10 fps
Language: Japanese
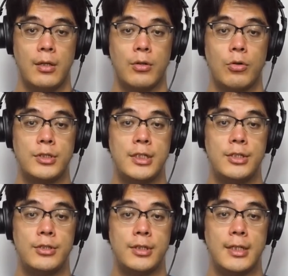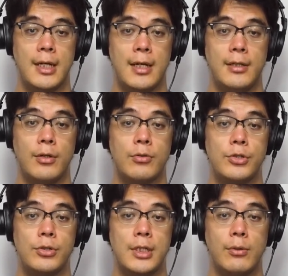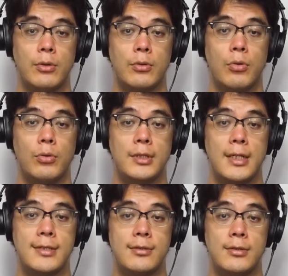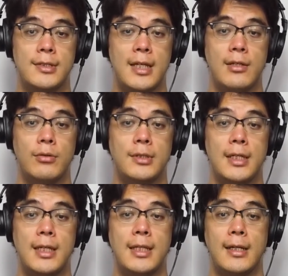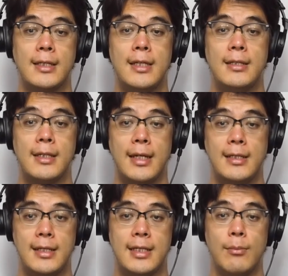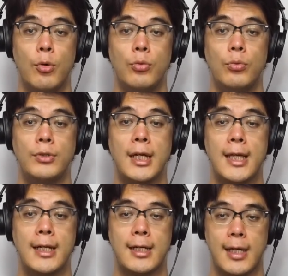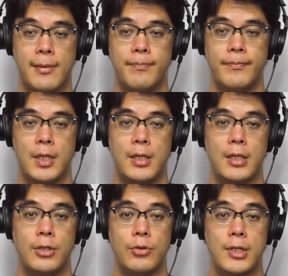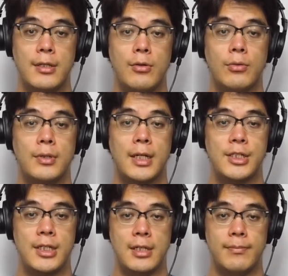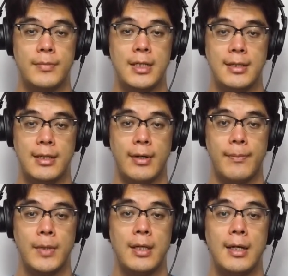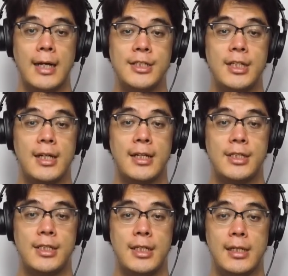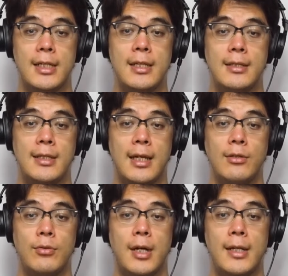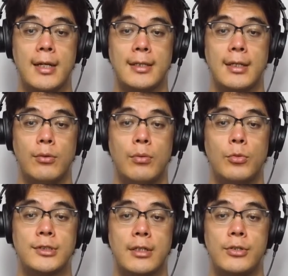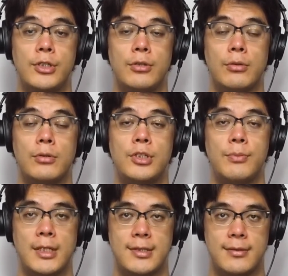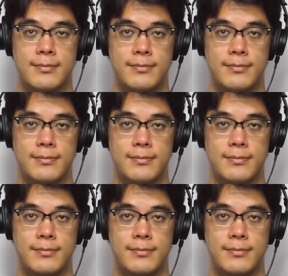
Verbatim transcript: 個人主義や利己主義を肯定する西洋的な近代に疑問を投げかけ、より日本らしい、ひいてはアジアらしい近代のあり方を模索しようとします。